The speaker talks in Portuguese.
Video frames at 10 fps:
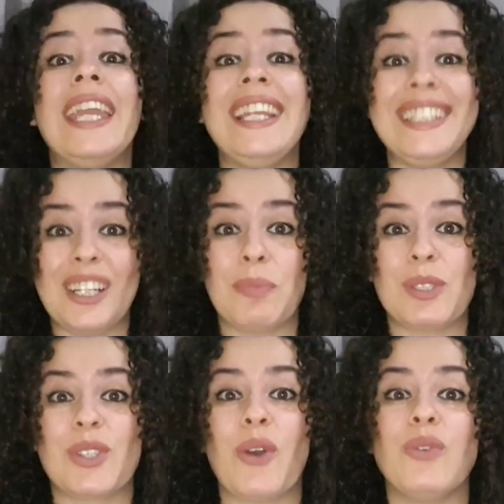Então,
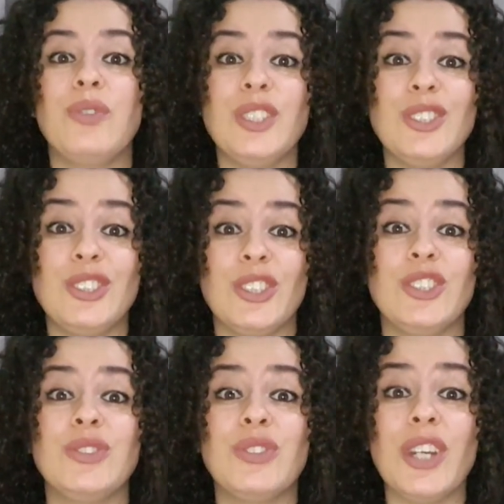pessoal, o vídeo de
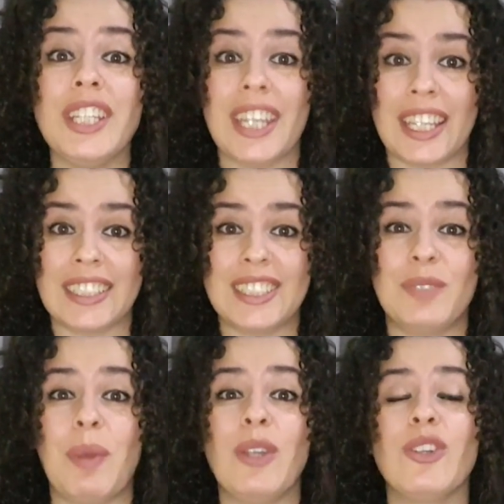hoje foi esse.
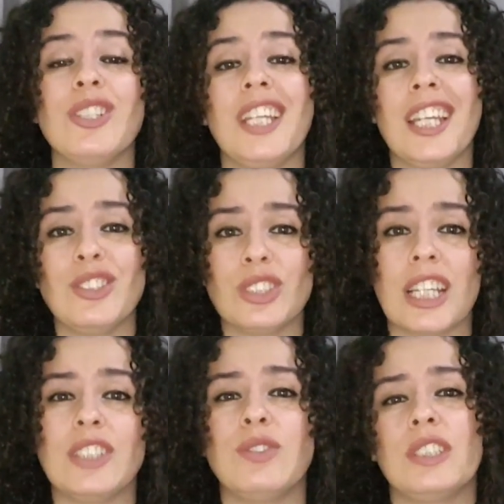Espero que eu tenha
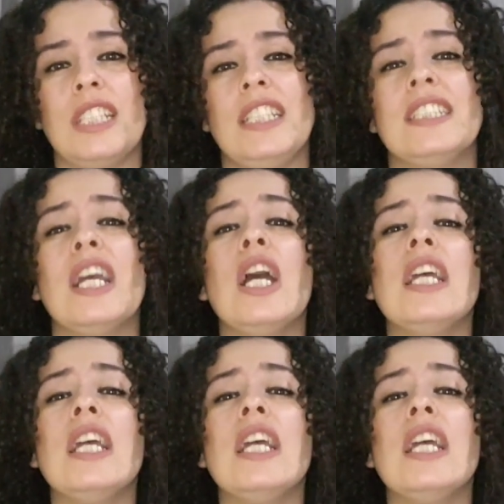ajudado vocês.